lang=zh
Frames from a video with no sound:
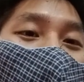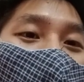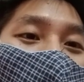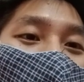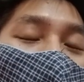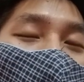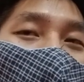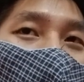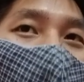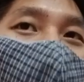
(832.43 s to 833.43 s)
呃，
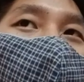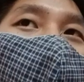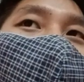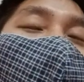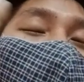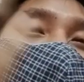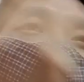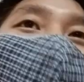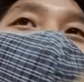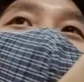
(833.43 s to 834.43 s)
你可以做其
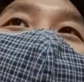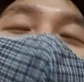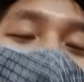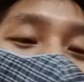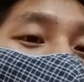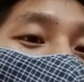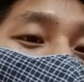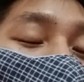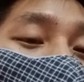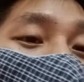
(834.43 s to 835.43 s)
他的不同的那
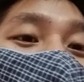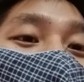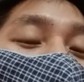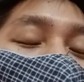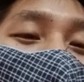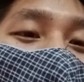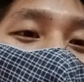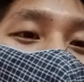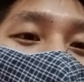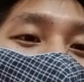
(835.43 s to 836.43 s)
种
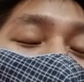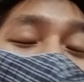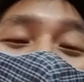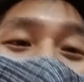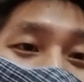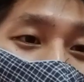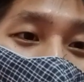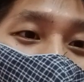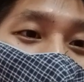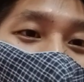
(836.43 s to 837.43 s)
呃甜点
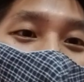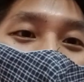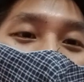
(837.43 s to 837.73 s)
啊。